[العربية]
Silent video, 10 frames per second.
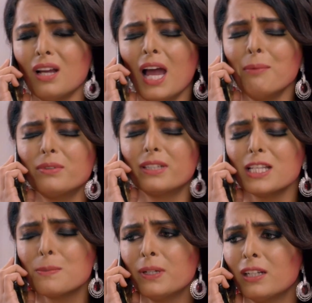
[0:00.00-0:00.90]
عن جد
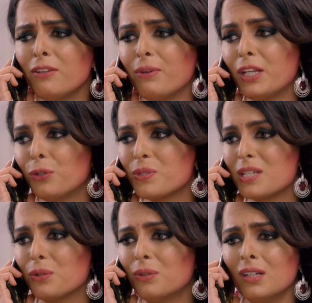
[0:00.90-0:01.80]
مو مصدقه امتى بدي
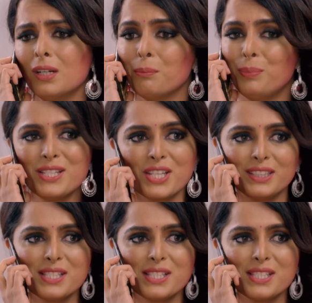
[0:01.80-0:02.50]
اشوفك يلا